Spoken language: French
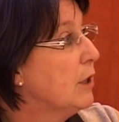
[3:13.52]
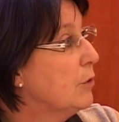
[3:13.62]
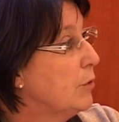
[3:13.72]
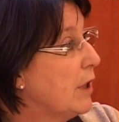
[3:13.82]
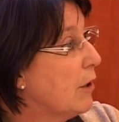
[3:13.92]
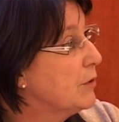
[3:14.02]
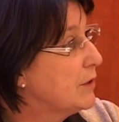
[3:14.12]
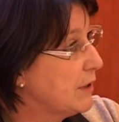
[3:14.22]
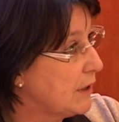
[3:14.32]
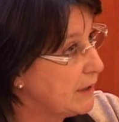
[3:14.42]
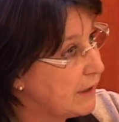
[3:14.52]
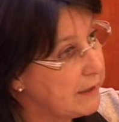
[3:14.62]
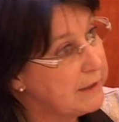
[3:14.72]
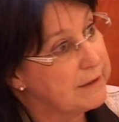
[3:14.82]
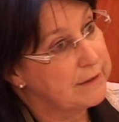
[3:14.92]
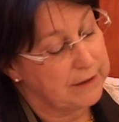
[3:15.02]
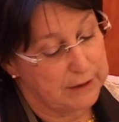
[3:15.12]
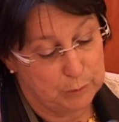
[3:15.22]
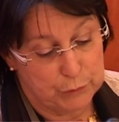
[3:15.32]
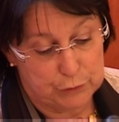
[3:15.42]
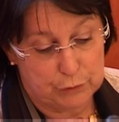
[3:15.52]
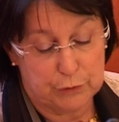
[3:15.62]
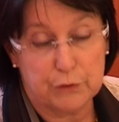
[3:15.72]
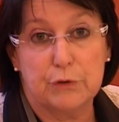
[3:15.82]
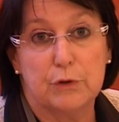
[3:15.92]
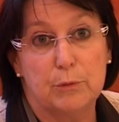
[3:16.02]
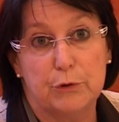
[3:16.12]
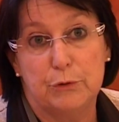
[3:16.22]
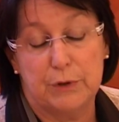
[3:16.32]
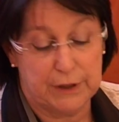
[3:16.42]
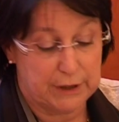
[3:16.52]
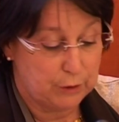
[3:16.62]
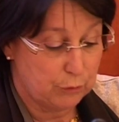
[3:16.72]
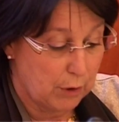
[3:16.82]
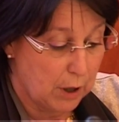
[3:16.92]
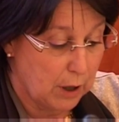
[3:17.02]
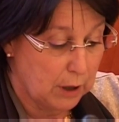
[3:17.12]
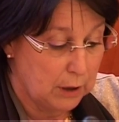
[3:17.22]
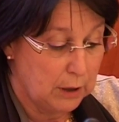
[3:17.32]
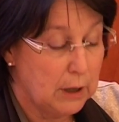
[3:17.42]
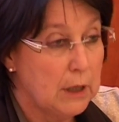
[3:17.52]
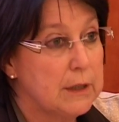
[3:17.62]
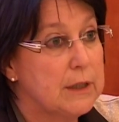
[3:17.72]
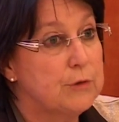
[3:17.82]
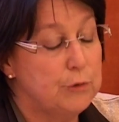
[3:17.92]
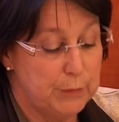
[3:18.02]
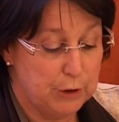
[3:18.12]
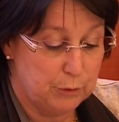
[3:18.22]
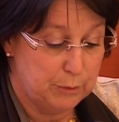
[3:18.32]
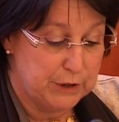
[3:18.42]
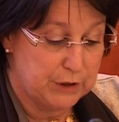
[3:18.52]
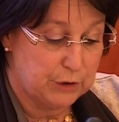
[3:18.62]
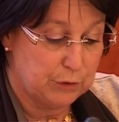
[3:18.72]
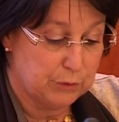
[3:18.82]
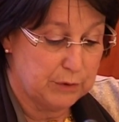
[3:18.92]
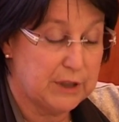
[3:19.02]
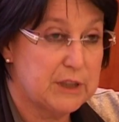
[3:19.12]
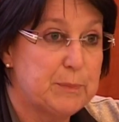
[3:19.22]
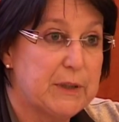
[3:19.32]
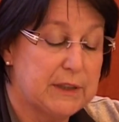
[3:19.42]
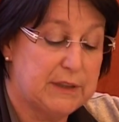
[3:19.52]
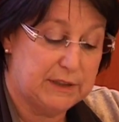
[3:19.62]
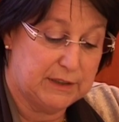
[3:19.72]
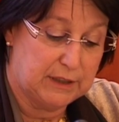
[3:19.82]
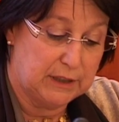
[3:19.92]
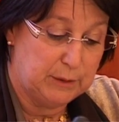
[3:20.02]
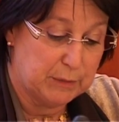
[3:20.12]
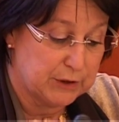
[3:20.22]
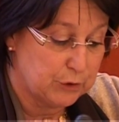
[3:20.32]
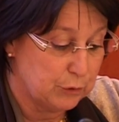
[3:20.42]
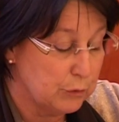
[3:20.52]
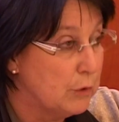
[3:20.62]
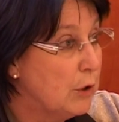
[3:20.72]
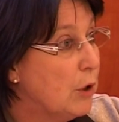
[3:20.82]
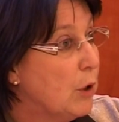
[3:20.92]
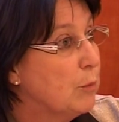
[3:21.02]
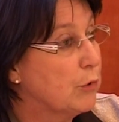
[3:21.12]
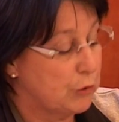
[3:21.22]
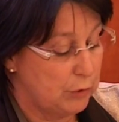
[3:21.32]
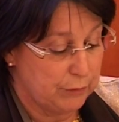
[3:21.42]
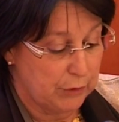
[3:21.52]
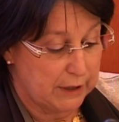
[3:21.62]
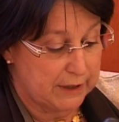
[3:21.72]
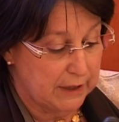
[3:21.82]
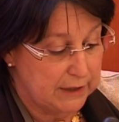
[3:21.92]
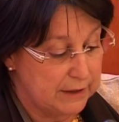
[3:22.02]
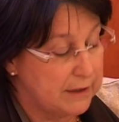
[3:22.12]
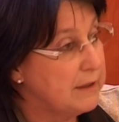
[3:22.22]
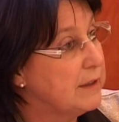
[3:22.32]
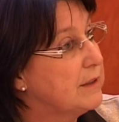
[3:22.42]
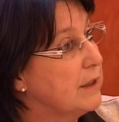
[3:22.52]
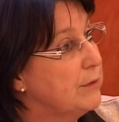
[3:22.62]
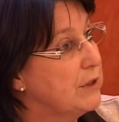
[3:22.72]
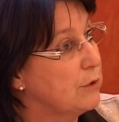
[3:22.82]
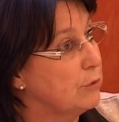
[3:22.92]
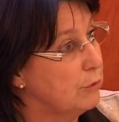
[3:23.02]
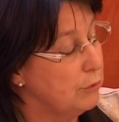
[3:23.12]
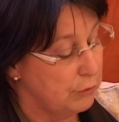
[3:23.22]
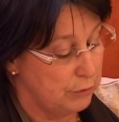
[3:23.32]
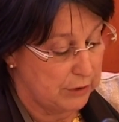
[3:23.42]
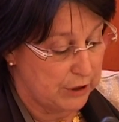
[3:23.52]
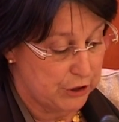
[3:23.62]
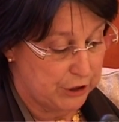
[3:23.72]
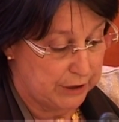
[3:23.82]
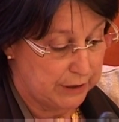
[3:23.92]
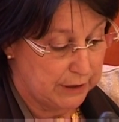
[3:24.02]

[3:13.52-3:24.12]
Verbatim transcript: de garantir l'égalité de traitement sur l'ensemble du territoire, d'assumer une mission d'expertise et d'animation pour suivre la qualité des services rendus aux usagers.